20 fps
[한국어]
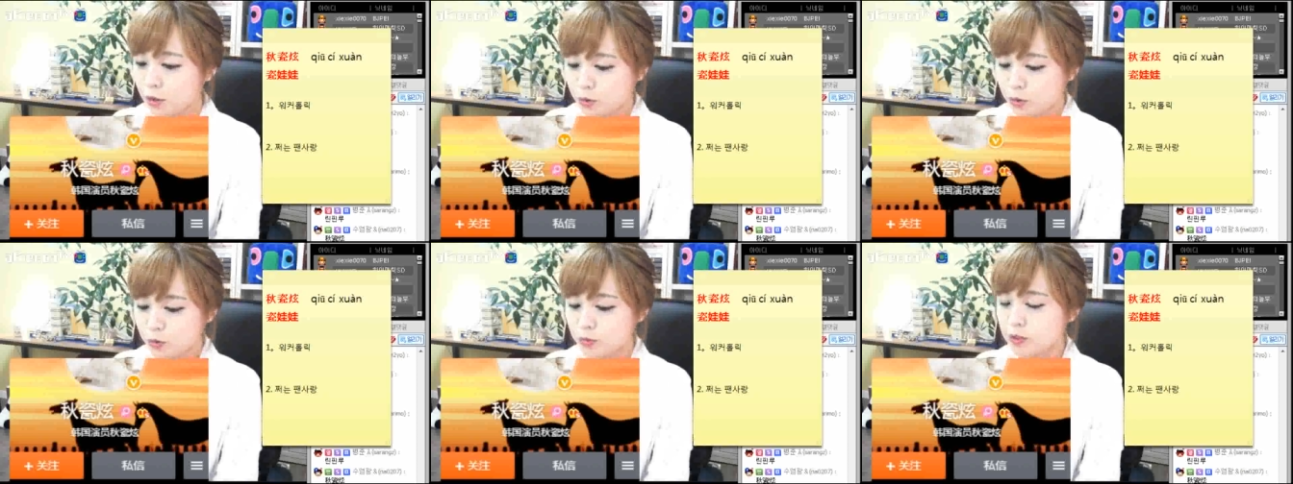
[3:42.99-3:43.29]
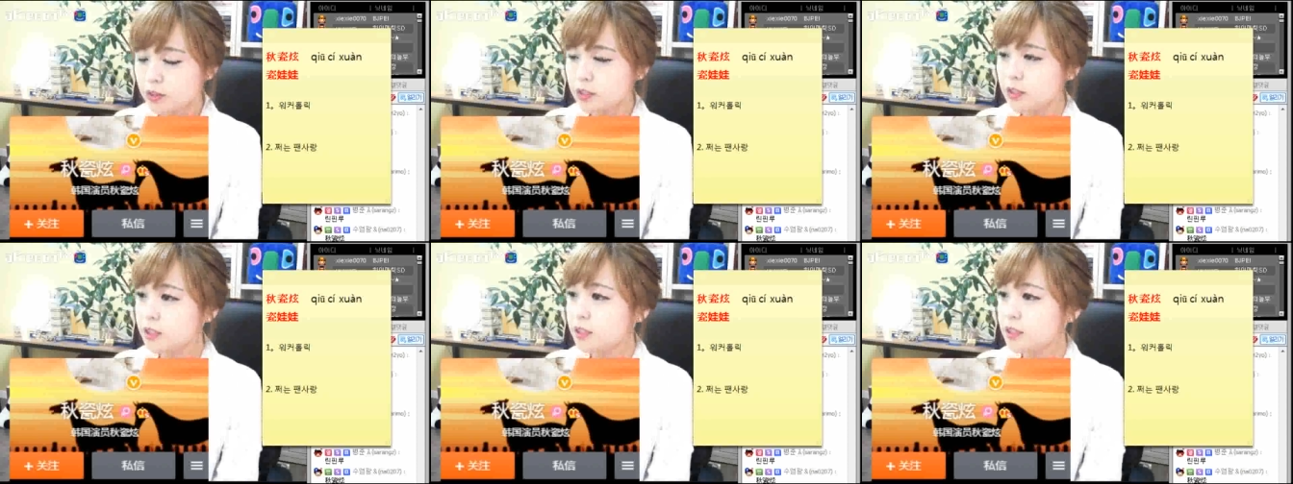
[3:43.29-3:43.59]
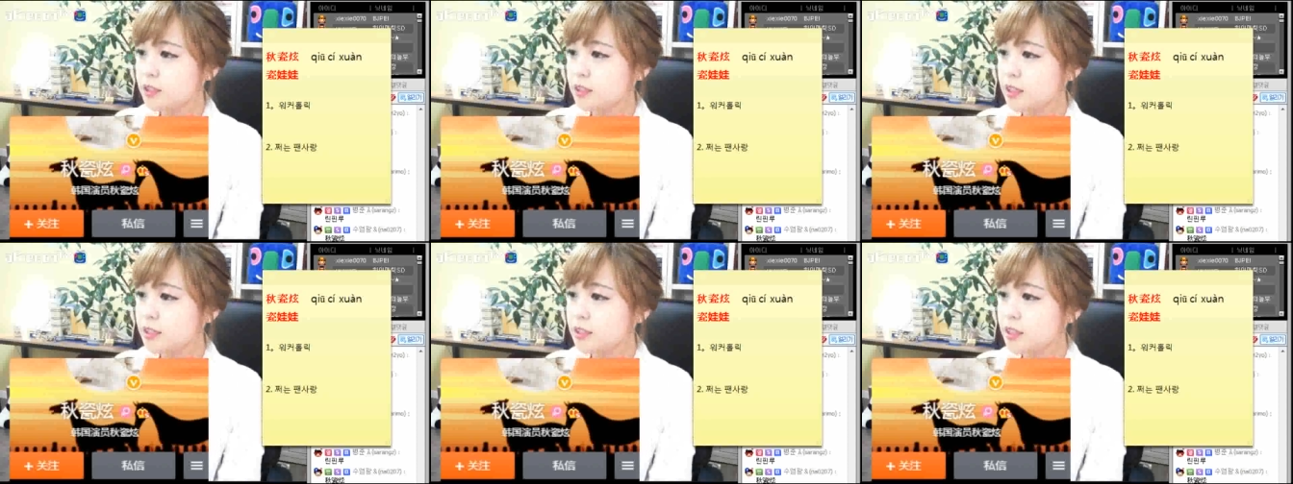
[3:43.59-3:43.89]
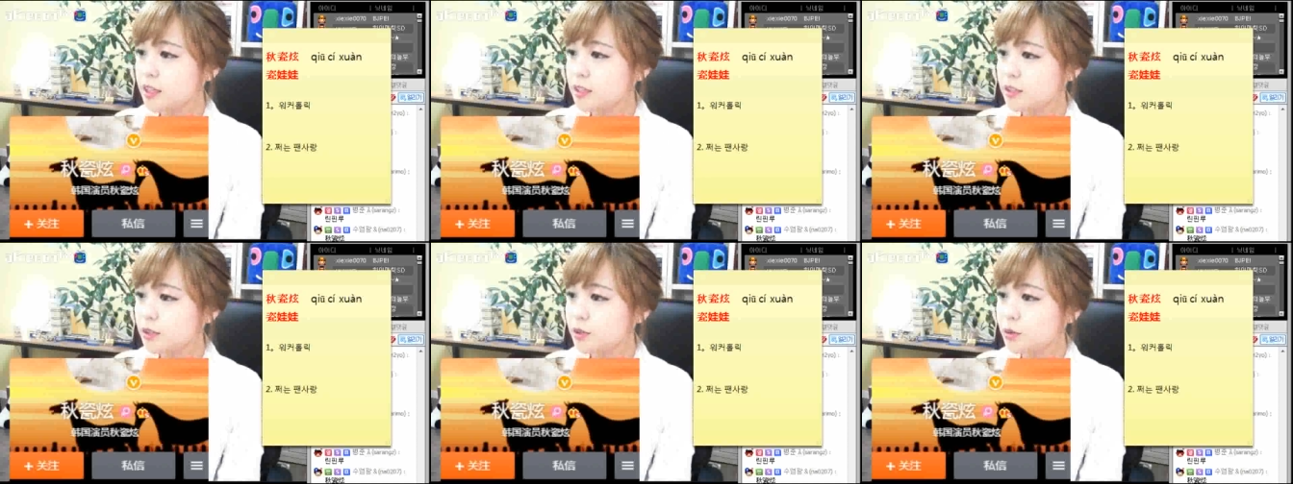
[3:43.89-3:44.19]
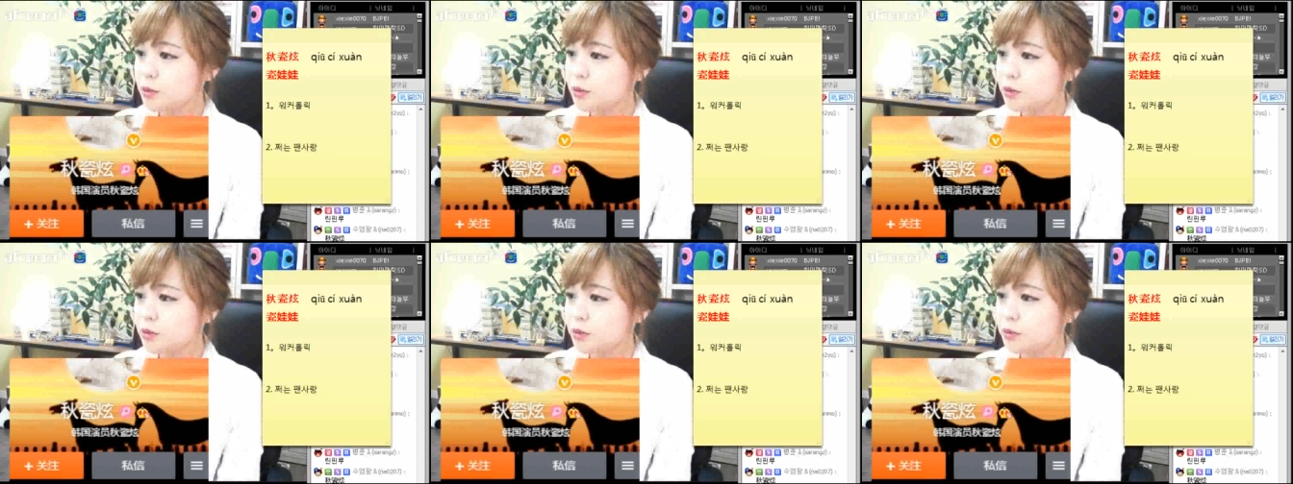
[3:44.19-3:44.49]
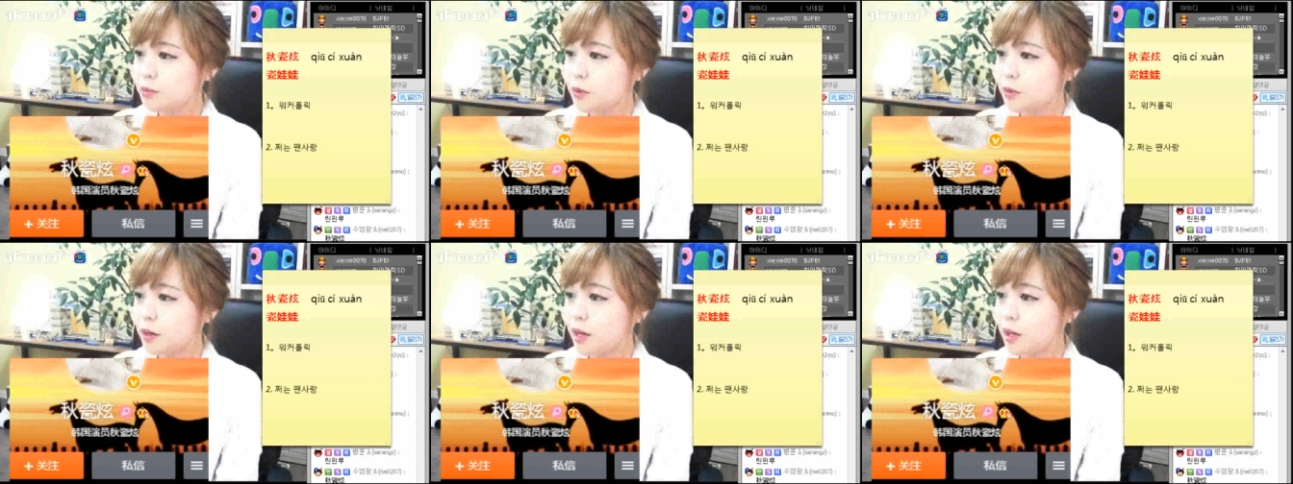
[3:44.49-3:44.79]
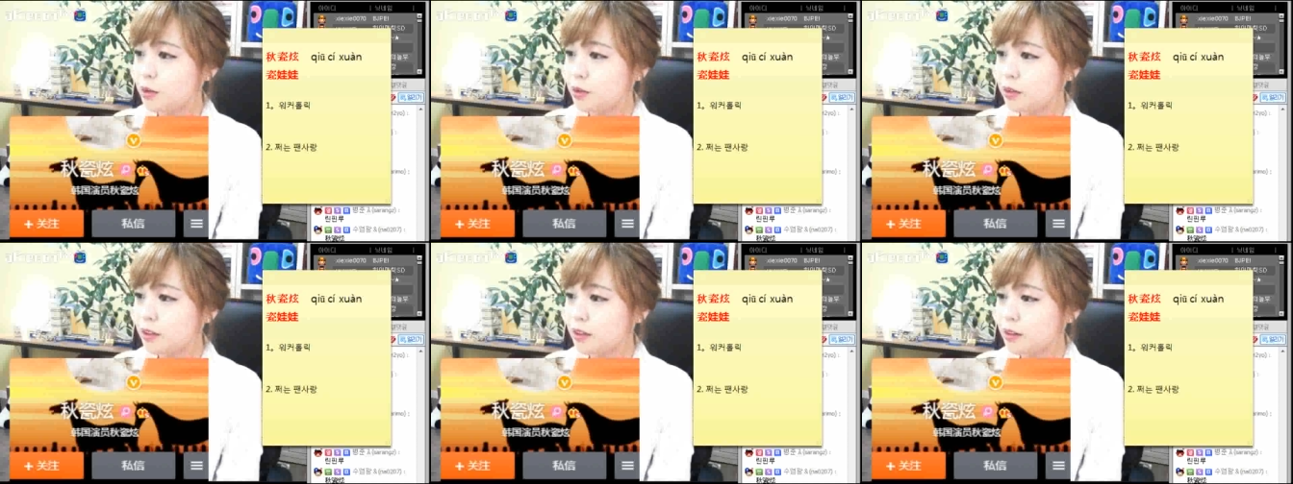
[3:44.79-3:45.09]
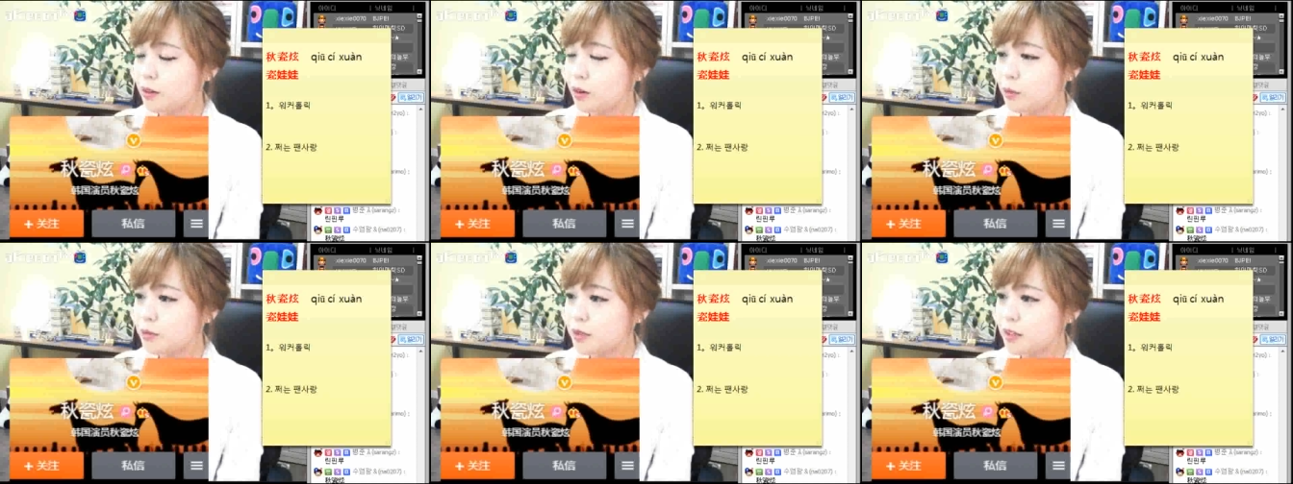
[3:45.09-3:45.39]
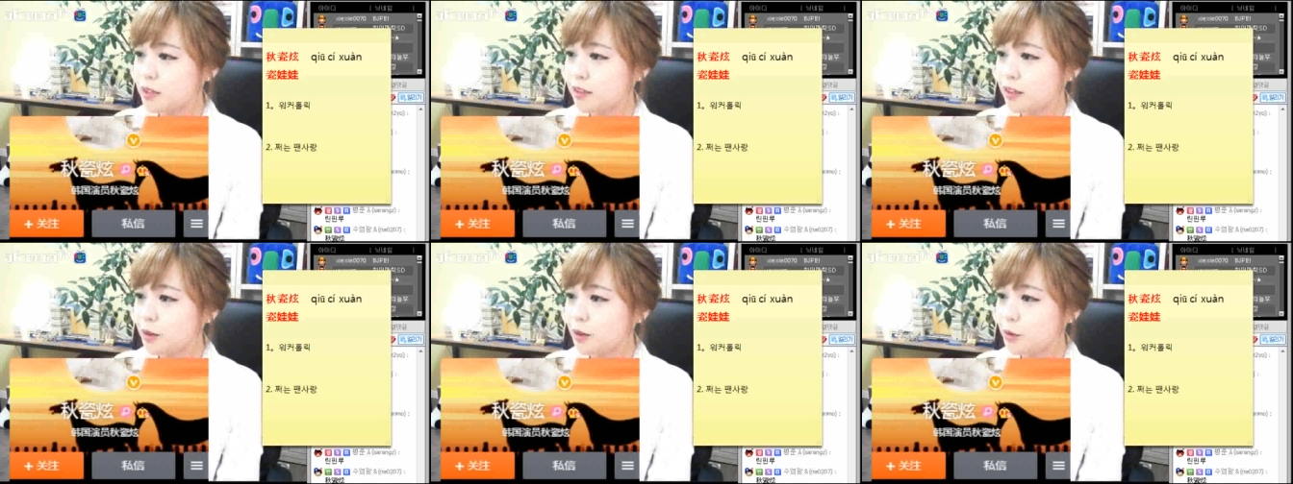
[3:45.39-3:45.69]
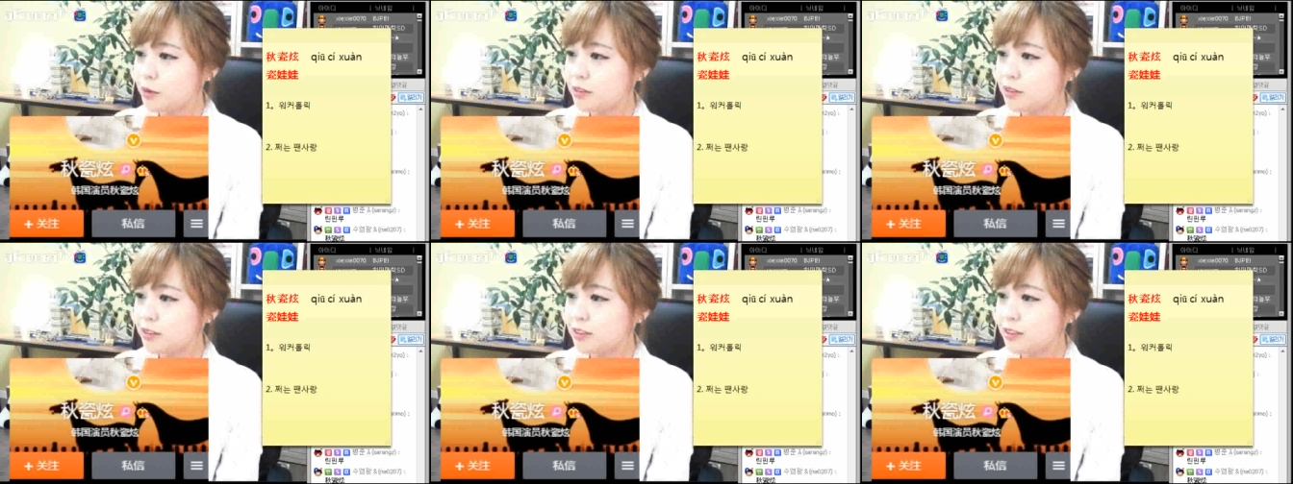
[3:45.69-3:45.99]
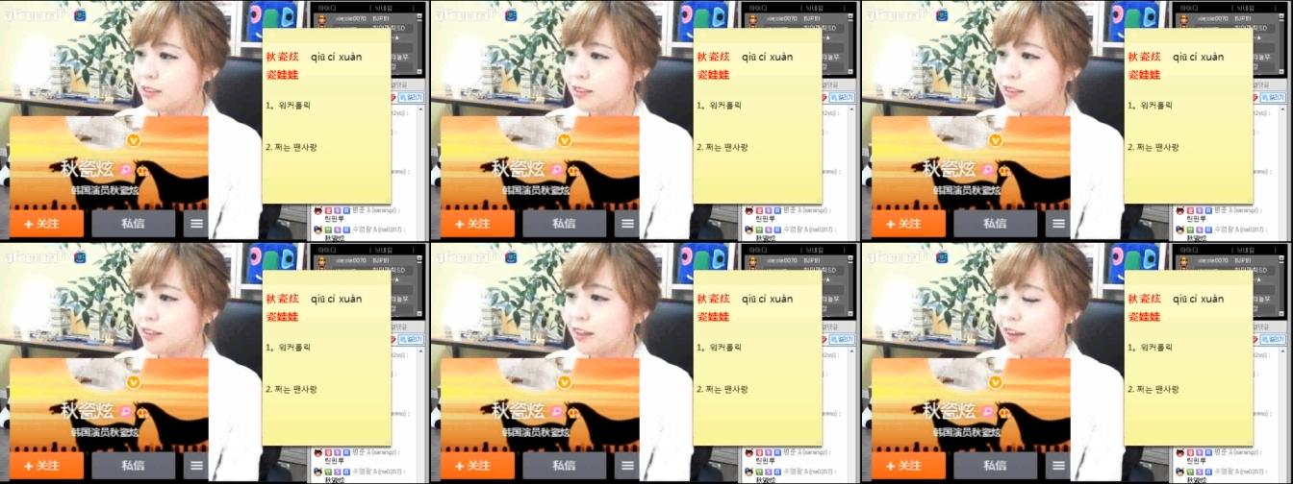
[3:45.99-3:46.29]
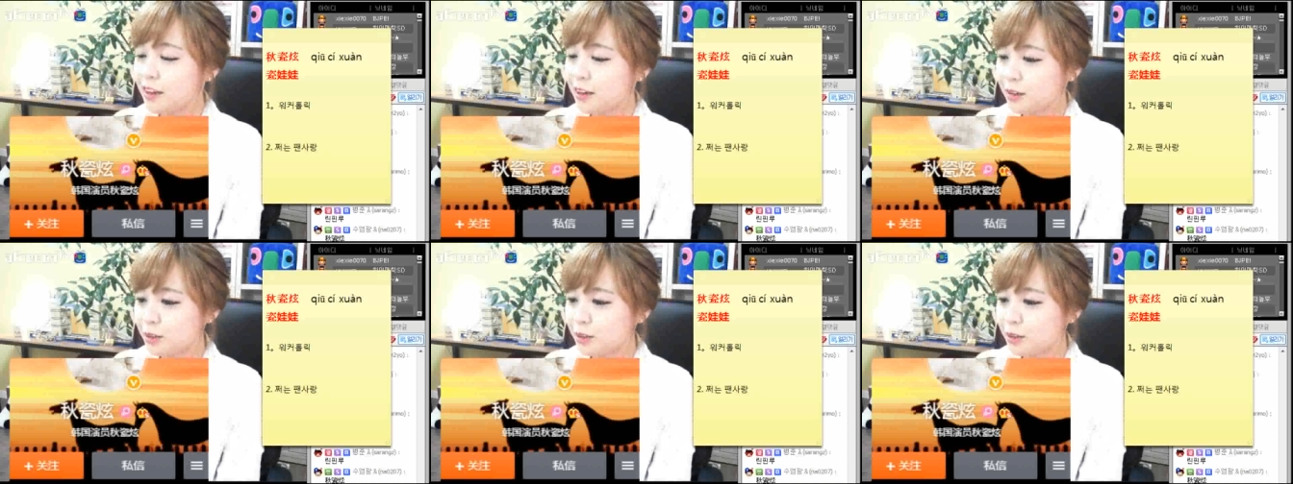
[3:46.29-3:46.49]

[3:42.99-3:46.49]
움직이는 짤 찾으려고 바이드 딱 검색을 했거든.